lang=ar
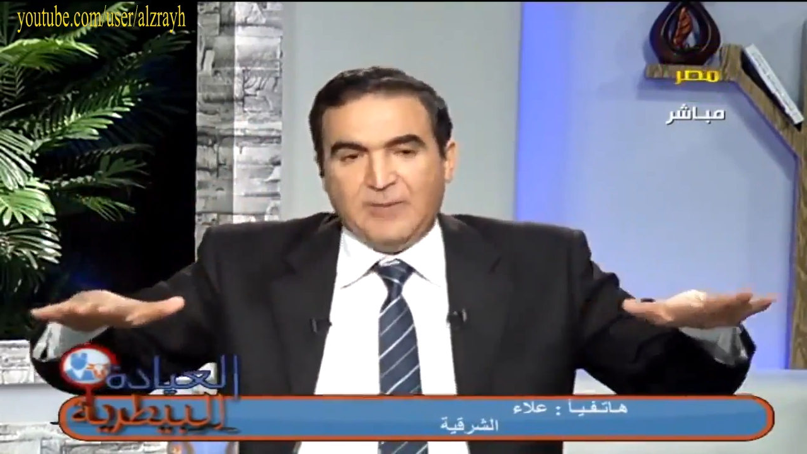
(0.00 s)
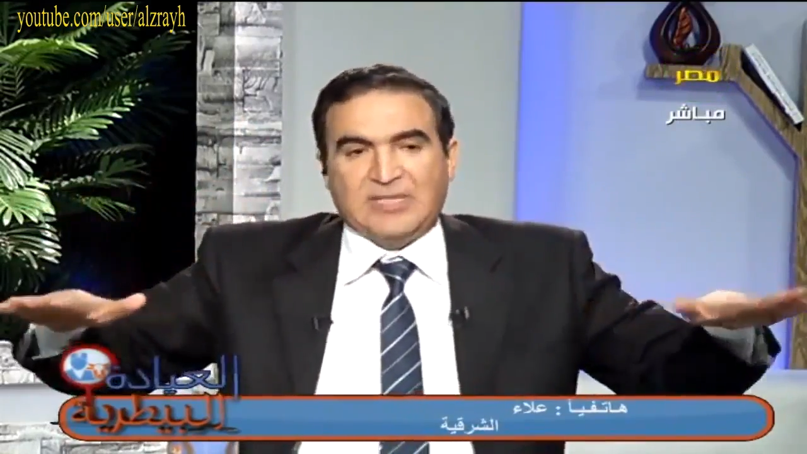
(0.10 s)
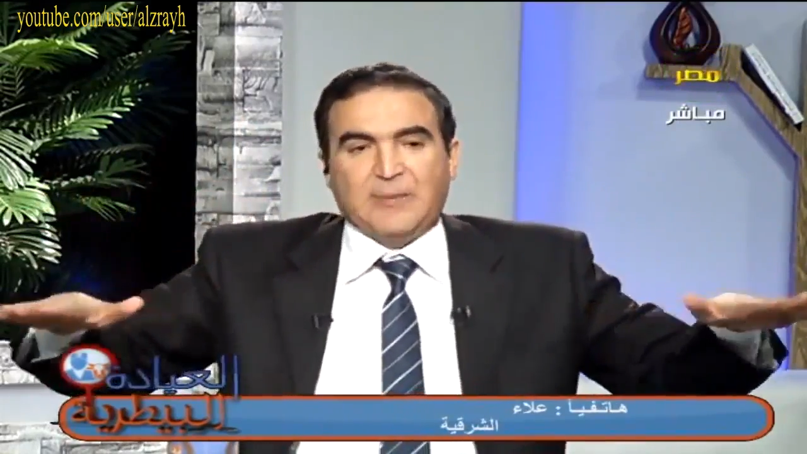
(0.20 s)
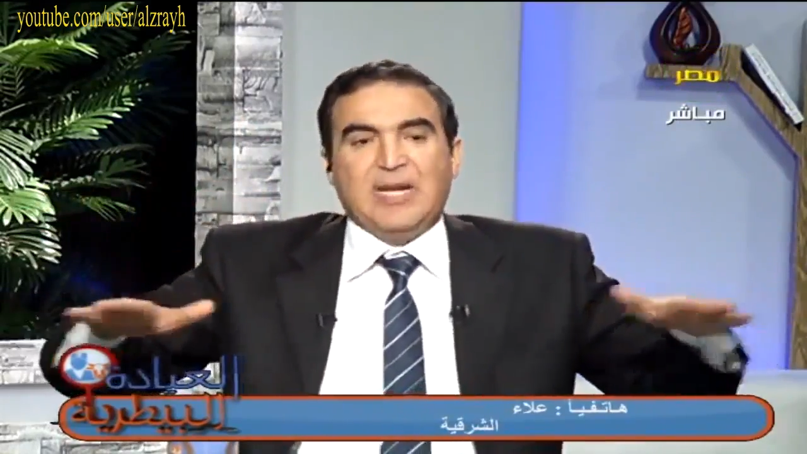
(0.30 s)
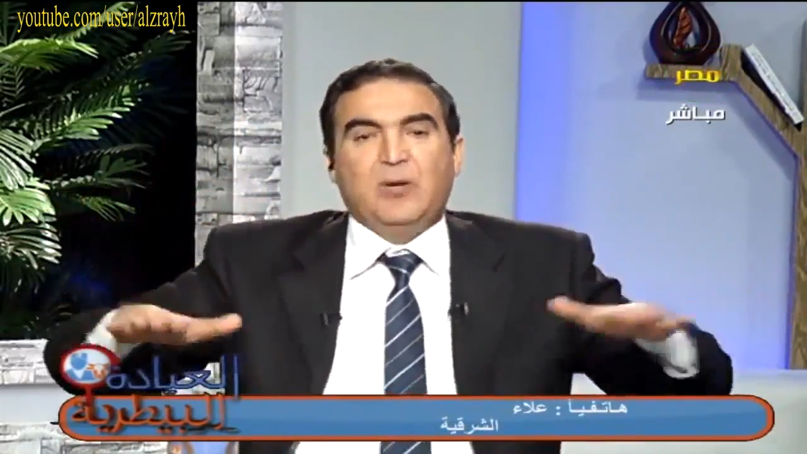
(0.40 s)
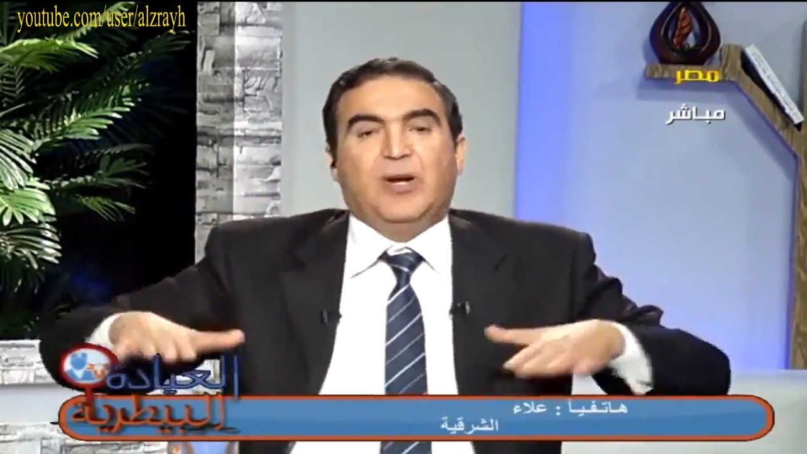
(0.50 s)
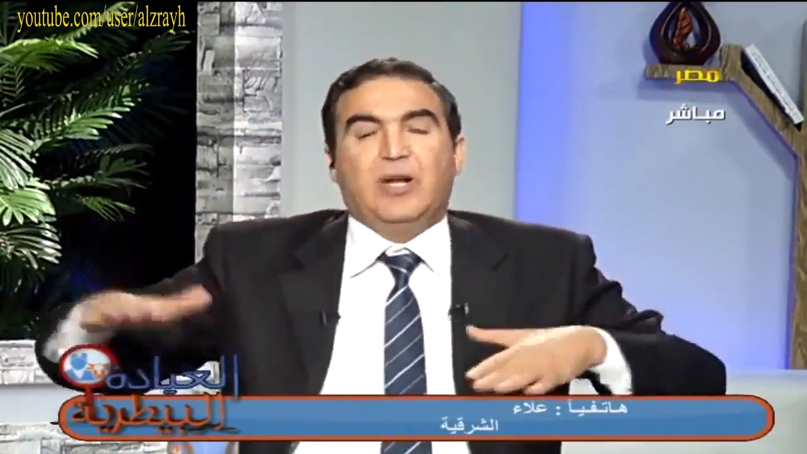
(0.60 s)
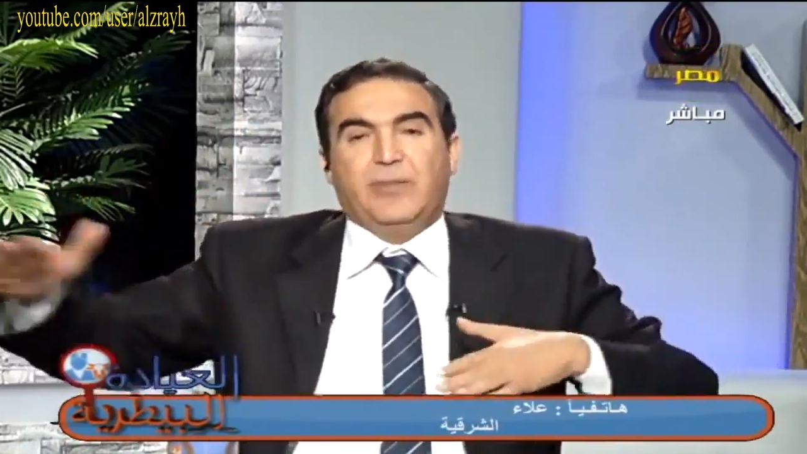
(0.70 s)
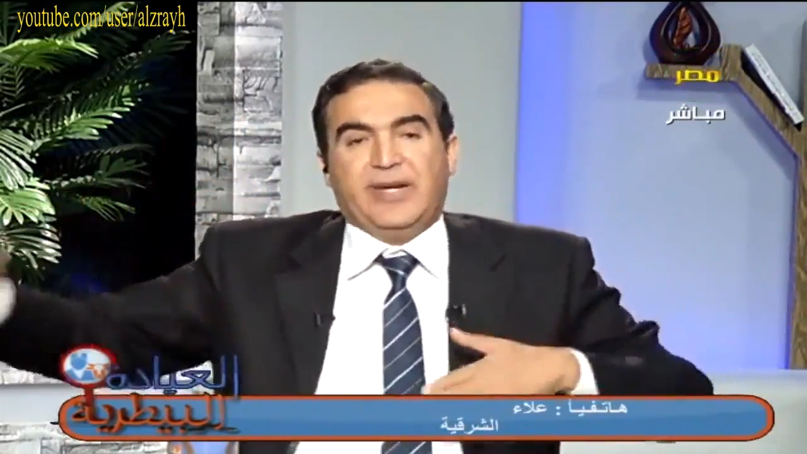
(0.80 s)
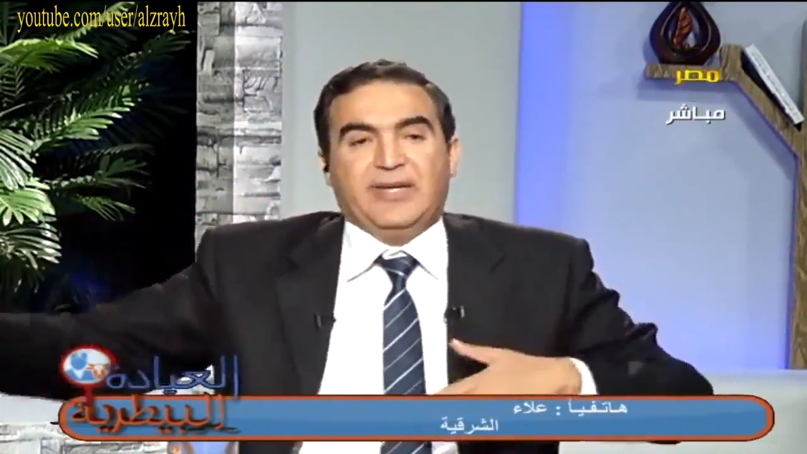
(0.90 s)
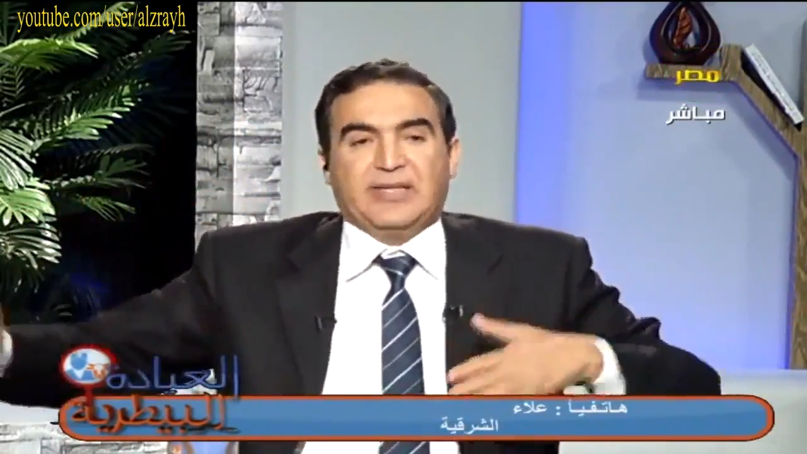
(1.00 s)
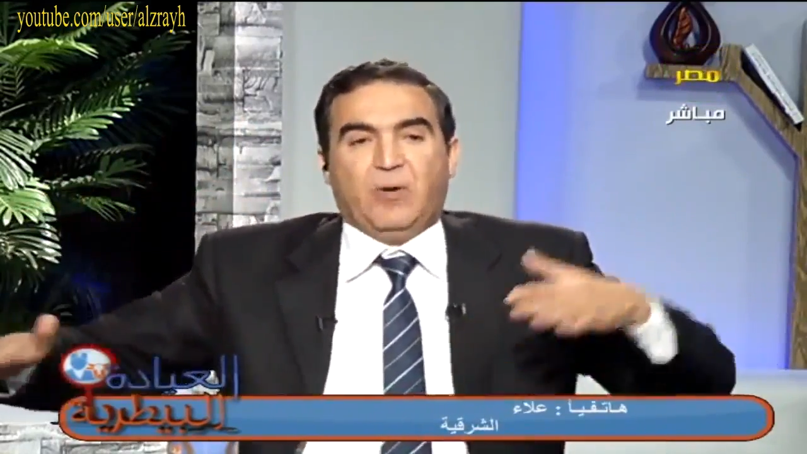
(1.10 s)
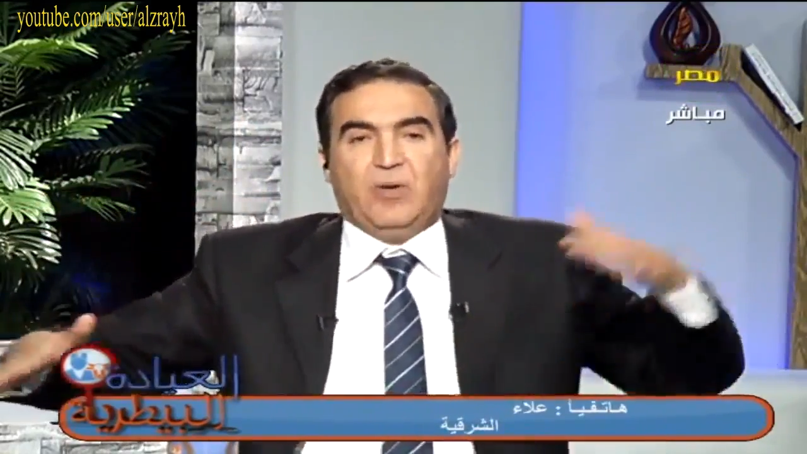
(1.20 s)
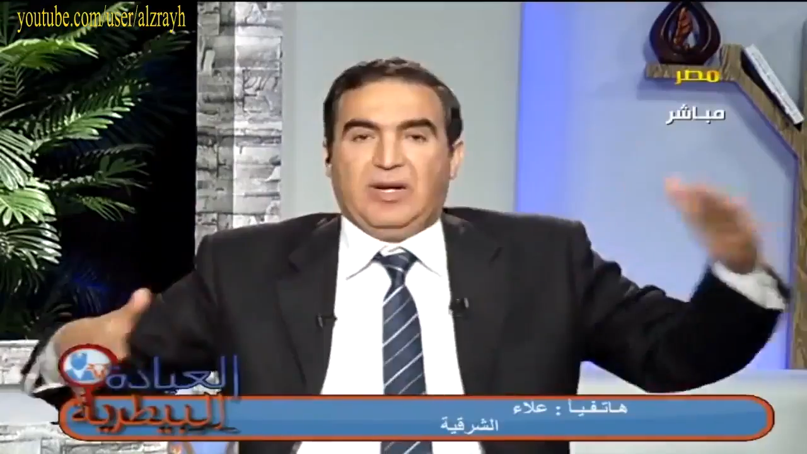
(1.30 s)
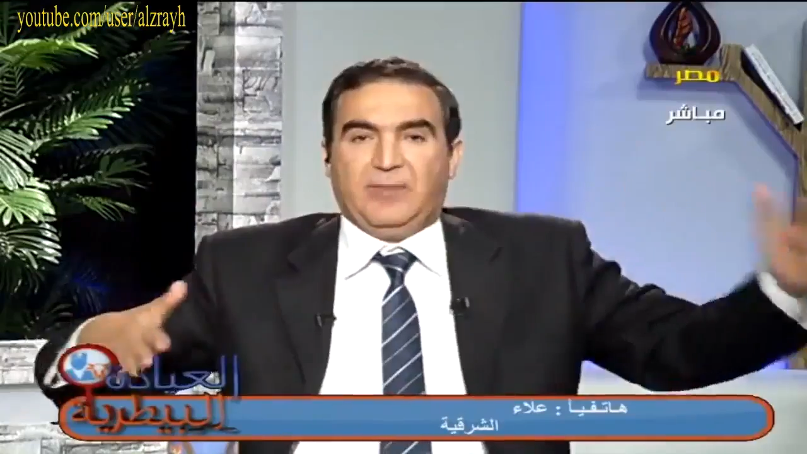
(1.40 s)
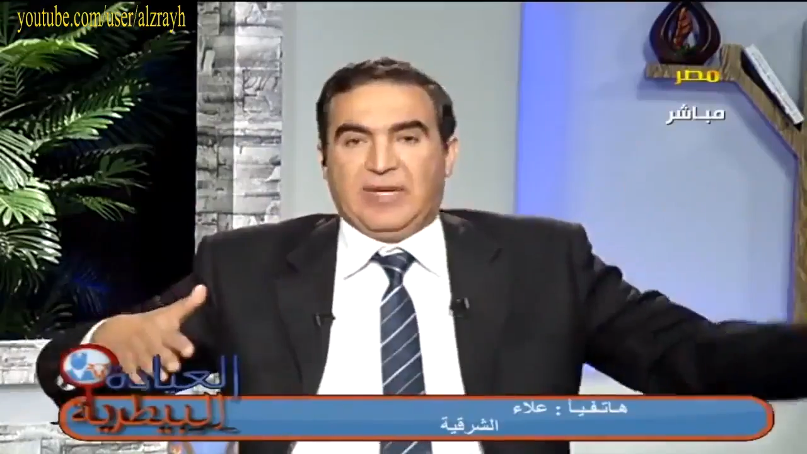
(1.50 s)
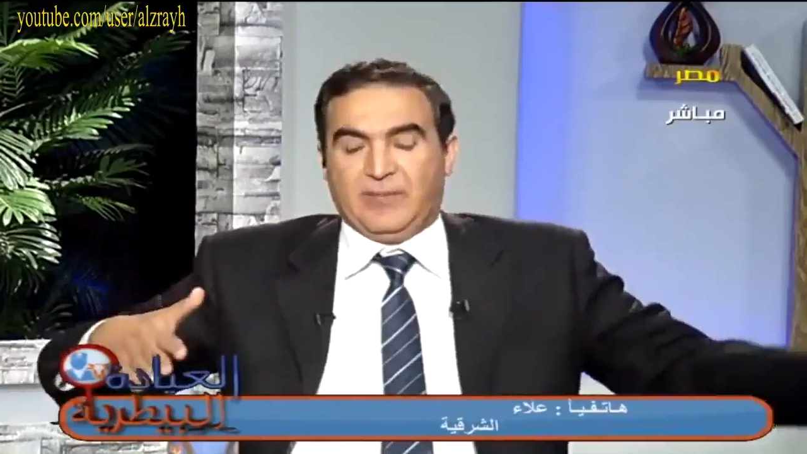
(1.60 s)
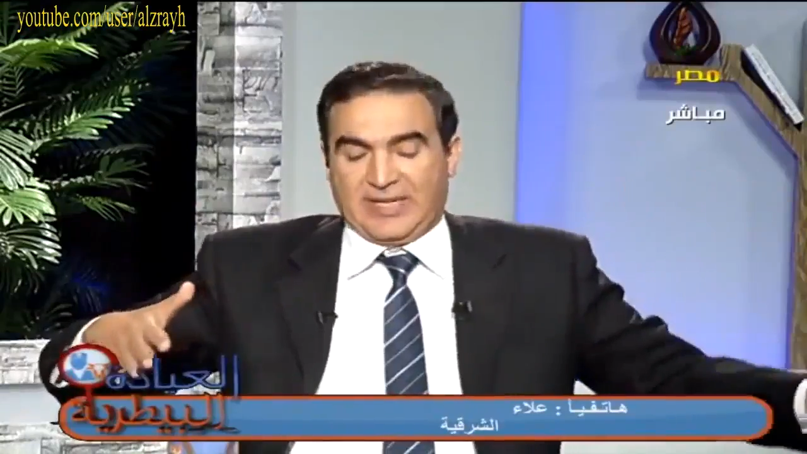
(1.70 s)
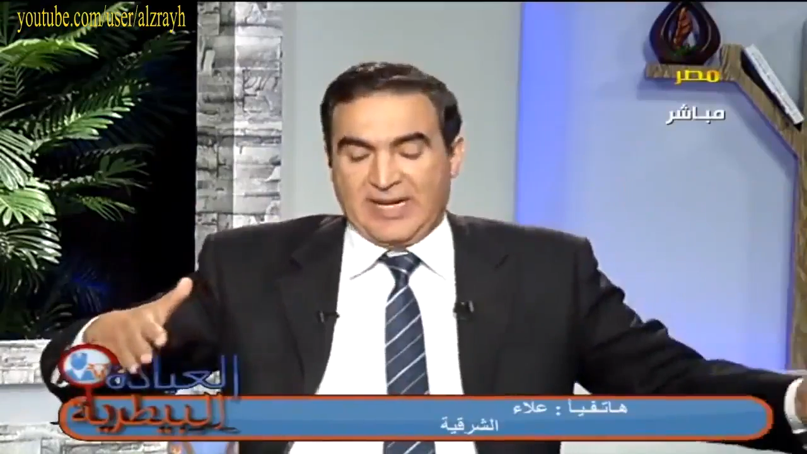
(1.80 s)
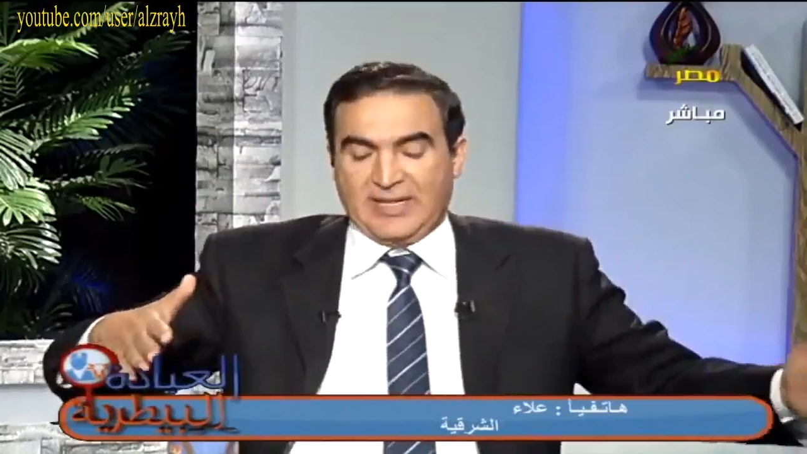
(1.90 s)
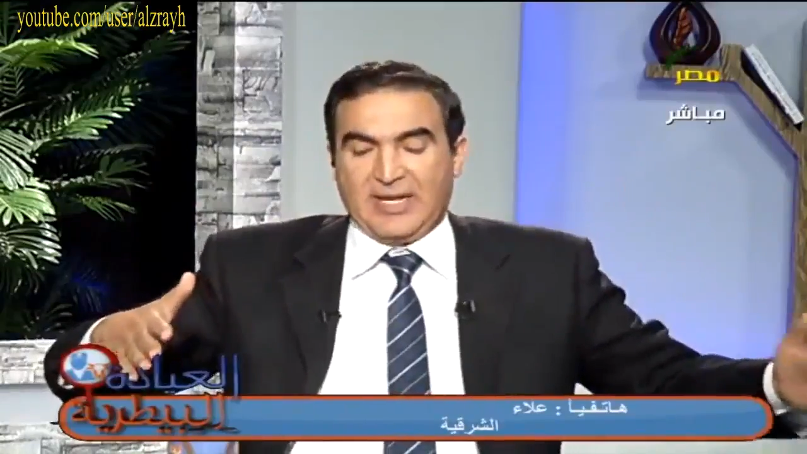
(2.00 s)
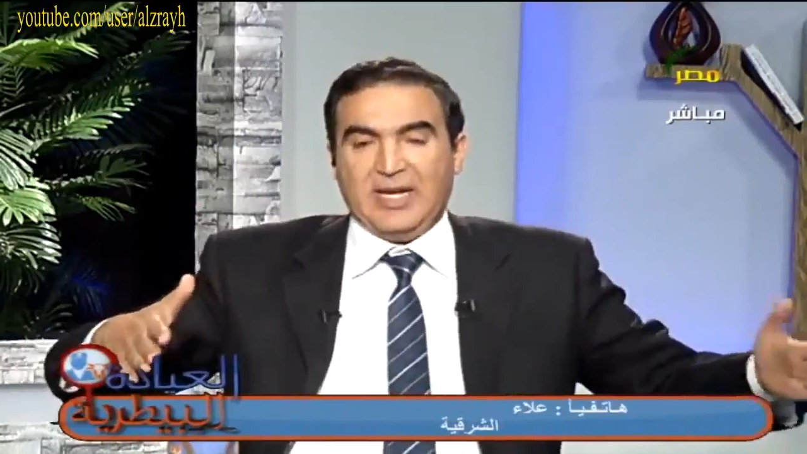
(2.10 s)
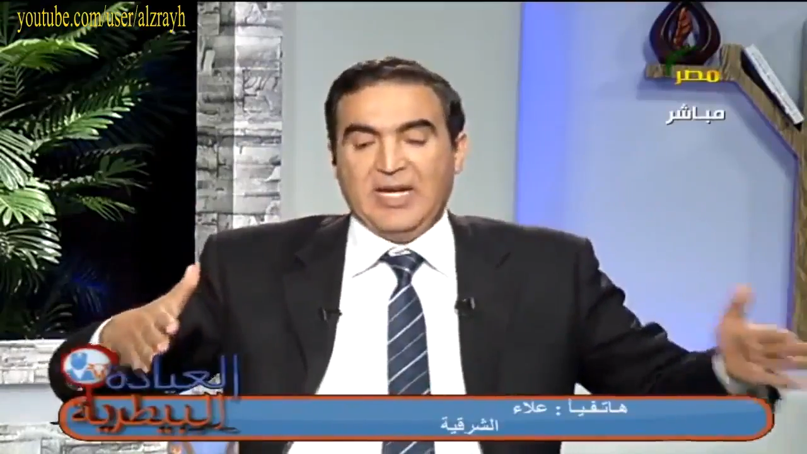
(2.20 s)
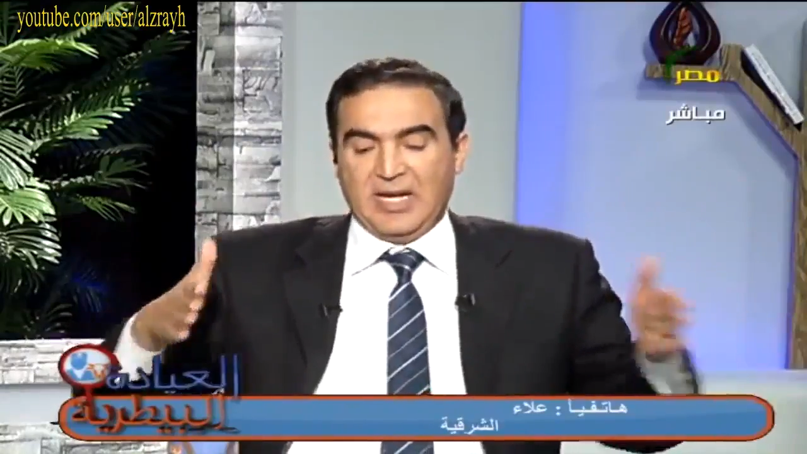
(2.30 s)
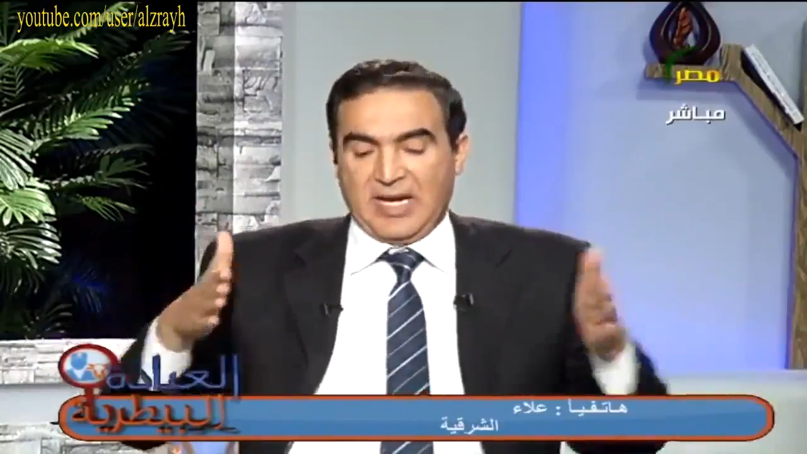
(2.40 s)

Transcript: بنسميها اللي ورا البيت او المكان ده